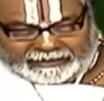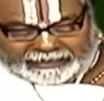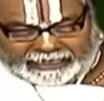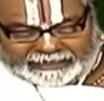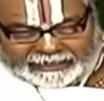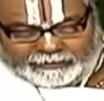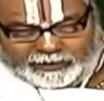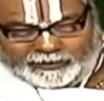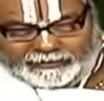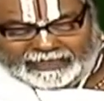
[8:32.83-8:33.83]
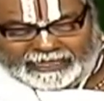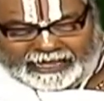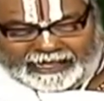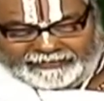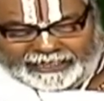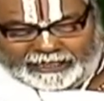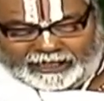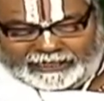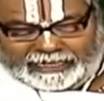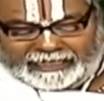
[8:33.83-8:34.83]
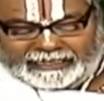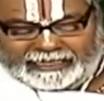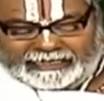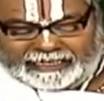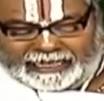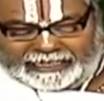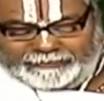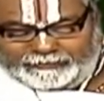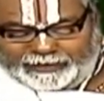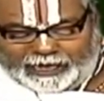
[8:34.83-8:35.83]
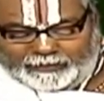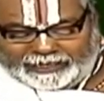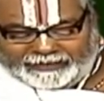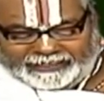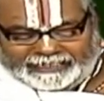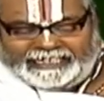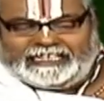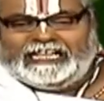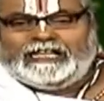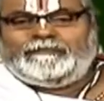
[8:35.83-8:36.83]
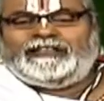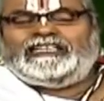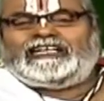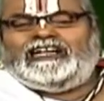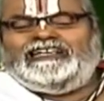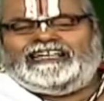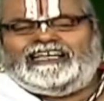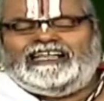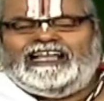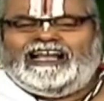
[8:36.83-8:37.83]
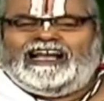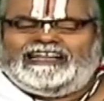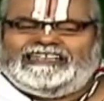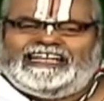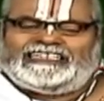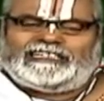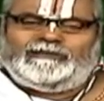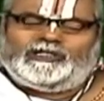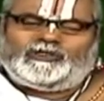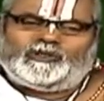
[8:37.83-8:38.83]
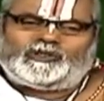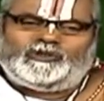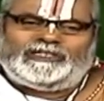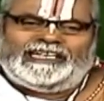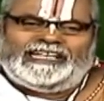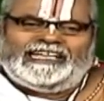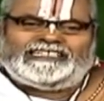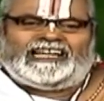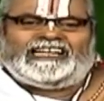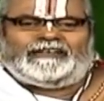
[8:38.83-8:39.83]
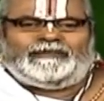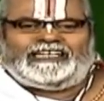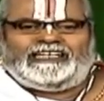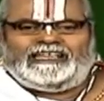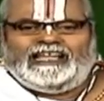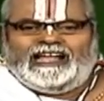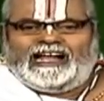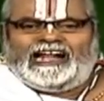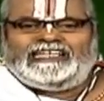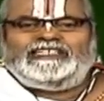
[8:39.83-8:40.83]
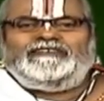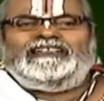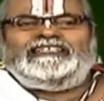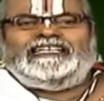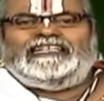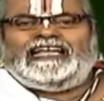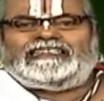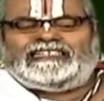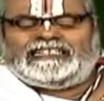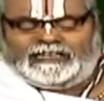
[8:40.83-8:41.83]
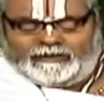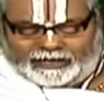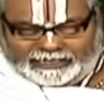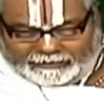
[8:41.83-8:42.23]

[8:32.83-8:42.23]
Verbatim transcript: నేత్రములు అంతేకాకుండా చాలా ఇంపుగా ఉన్నటువంటి పెద్ద కళ్ళట ఆ నేత్రంను చూస్తుంటేనే చాలట మనకి అటువంటి నేత్రం గలవాడు